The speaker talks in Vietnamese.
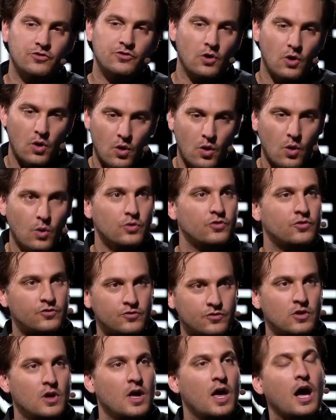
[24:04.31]
và chúng tôi
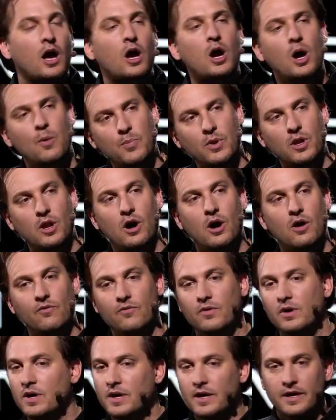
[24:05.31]
cũng sẽ tổ chức một
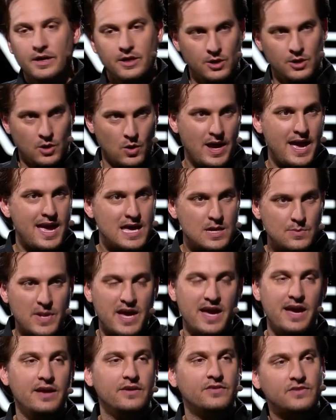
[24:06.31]
số AMA.
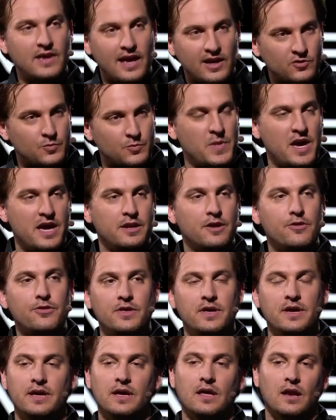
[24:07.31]
Hỏi tôi
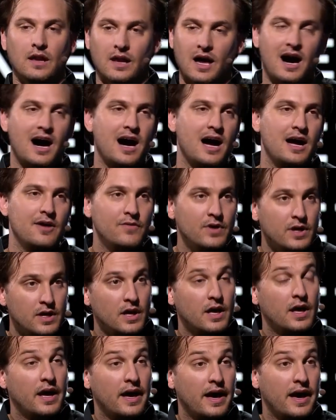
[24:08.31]
bất cứ điều gì trực tiếp
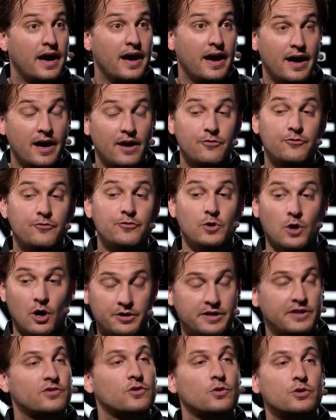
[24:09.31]
uh, thông qua kênh
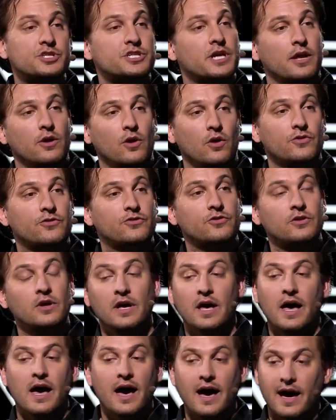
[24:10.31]
Discord của chúng tôi
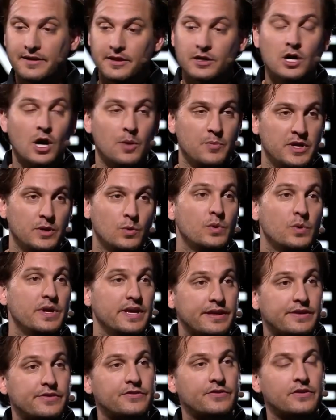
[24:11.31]
uh, trong những tuần tới.
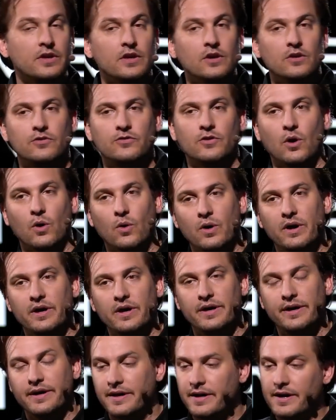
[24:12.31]
Vì
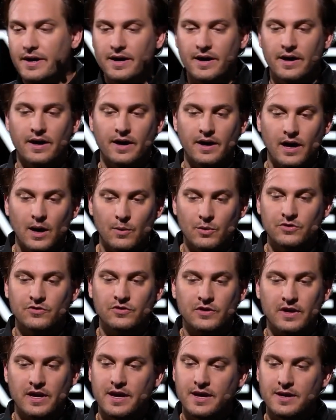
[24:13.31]
vậy,
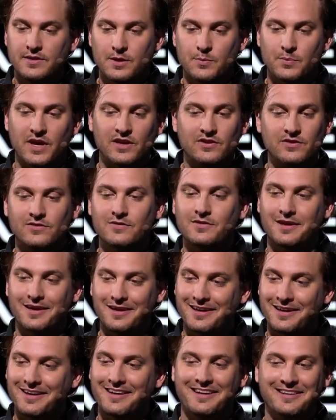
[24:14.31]
tôi muốn nói lời khuyên tốt
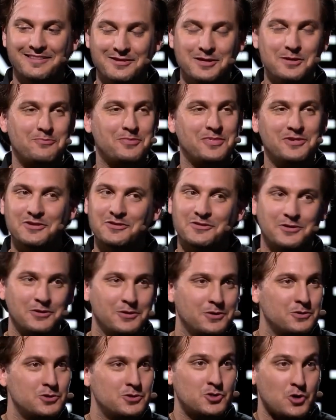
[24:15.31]
nhất là nên tham
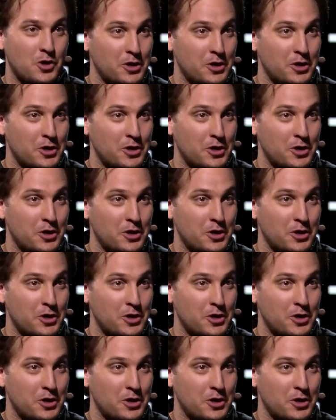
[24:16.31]
gia